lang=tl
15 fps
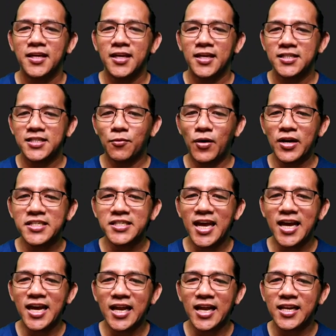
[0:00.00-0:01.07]
Sa 1
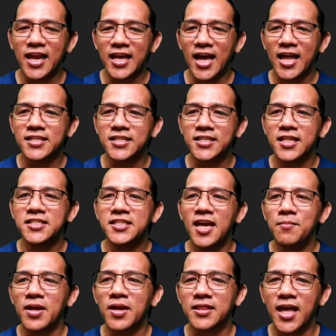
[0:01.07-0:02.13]
second na yan, sa the same
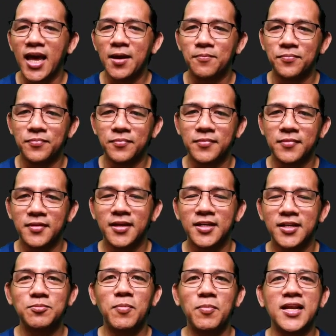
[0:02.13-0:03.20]
na time,
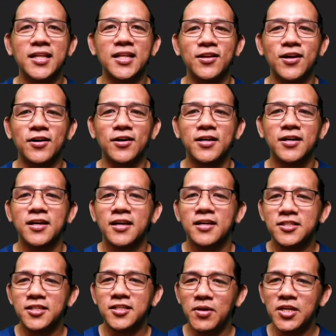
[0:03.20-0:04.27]
speed na to no,
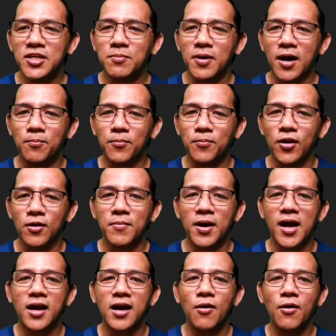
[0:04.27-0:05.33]
si Miss Marple
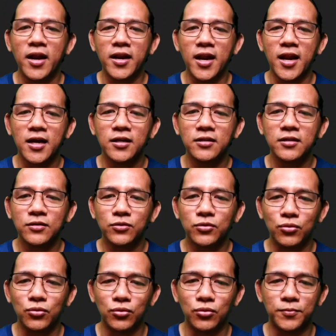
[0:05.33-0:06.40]
makagawa ng
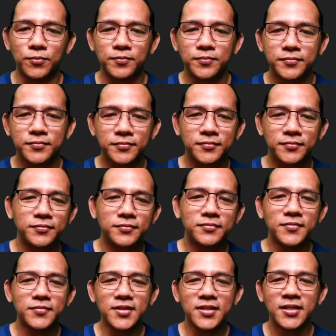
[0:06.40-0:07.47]

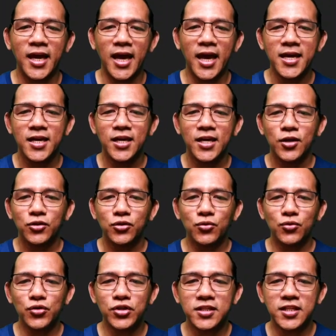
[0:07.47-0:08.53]
2. Okay? 2
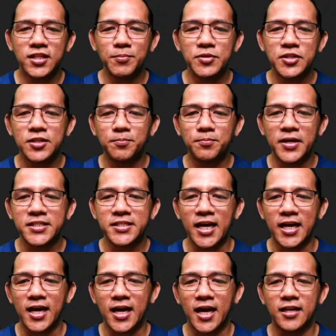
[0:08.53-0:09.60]
steps per
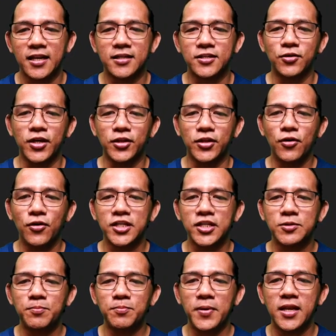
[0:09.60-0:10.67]
second. So ito yung
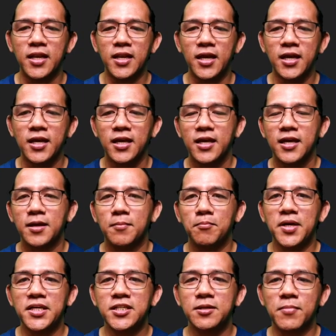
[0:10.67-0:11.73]
speed ni
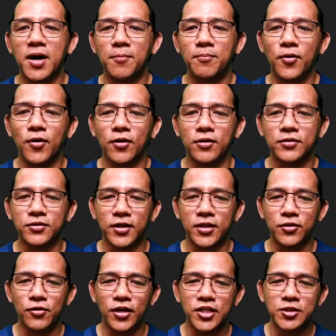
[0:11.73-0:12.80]
Miss Marple. So
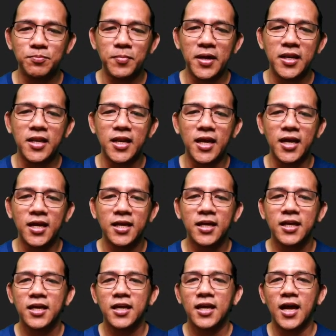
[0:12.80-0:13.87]
ito yung speed ni
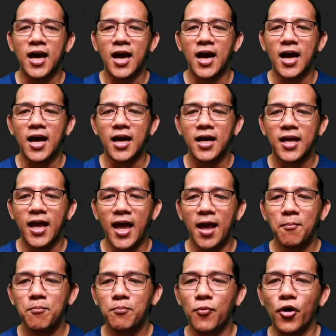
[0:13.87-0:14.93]
uh,
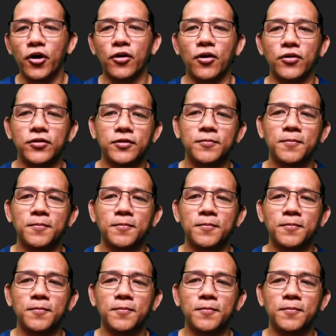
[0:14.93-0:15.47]
M. Poirot.